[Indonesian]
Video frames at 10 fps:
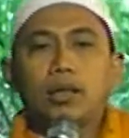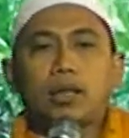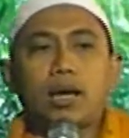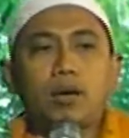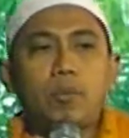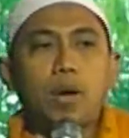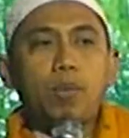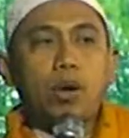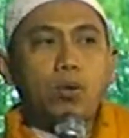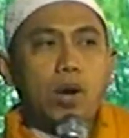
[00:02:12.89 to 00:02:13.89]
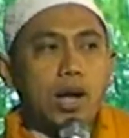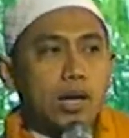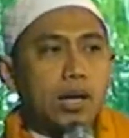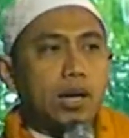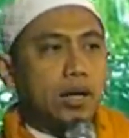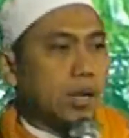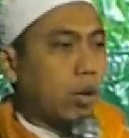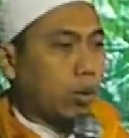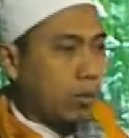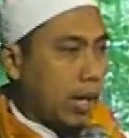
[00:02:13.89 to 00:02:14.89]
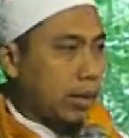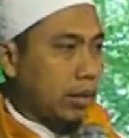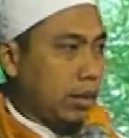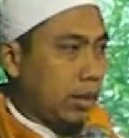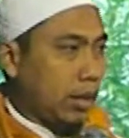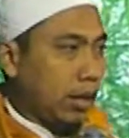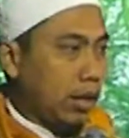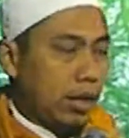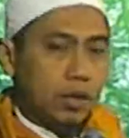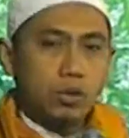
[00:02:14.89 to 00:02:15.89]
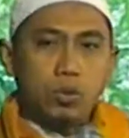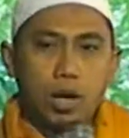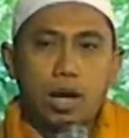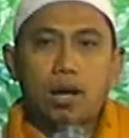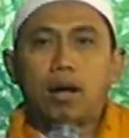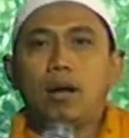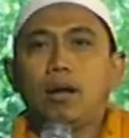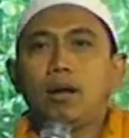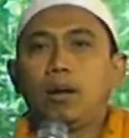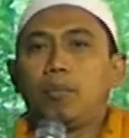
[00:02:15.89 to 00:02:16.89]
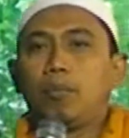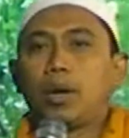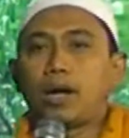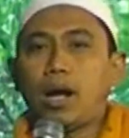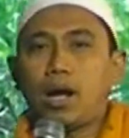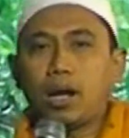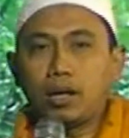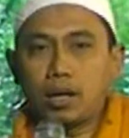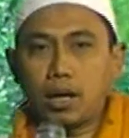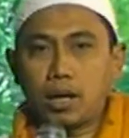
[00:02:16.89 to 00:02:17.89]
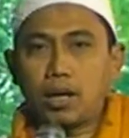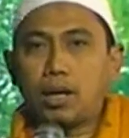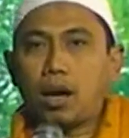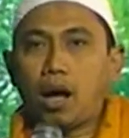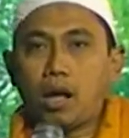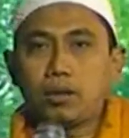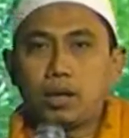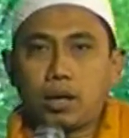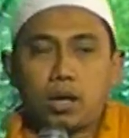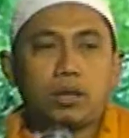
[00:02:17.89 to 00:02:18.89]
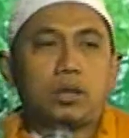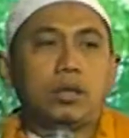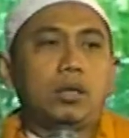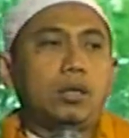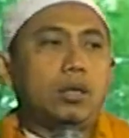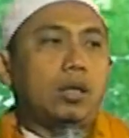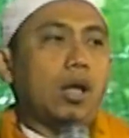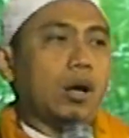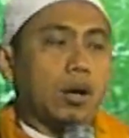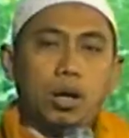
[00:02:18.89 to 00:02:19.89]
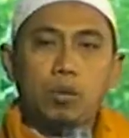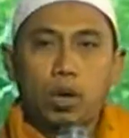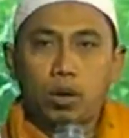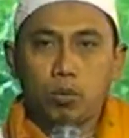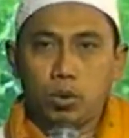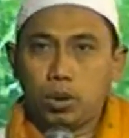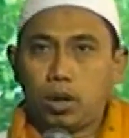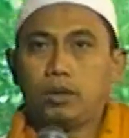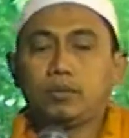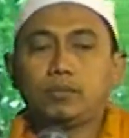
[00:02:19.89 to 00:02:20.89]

tanpa mengurangi rasa hormat dan juga para hadirin hadirat rahimakumullah